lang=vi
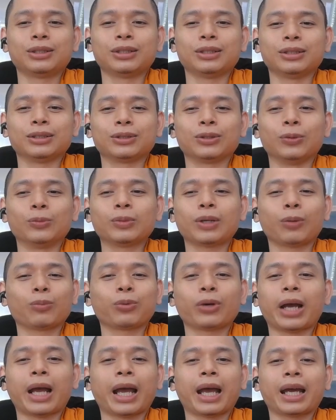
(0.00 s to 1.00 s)
ờ, cũng không
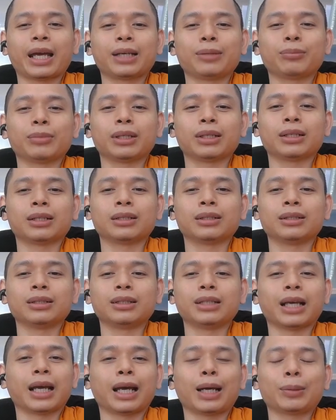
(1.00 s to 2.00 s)
có ai mà
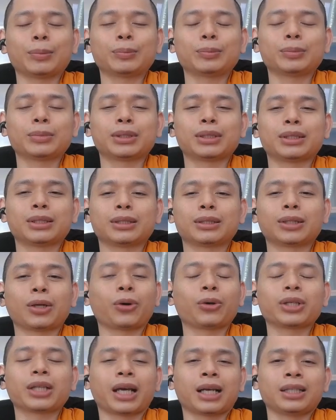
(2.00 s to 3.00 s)
dám ờ,
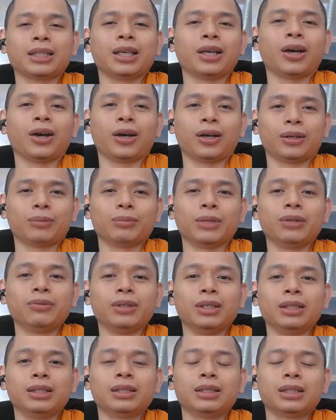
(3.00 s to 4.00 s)
nói năng gì họ bởi
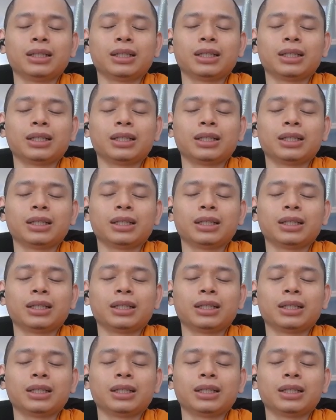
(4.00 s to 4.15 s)
vì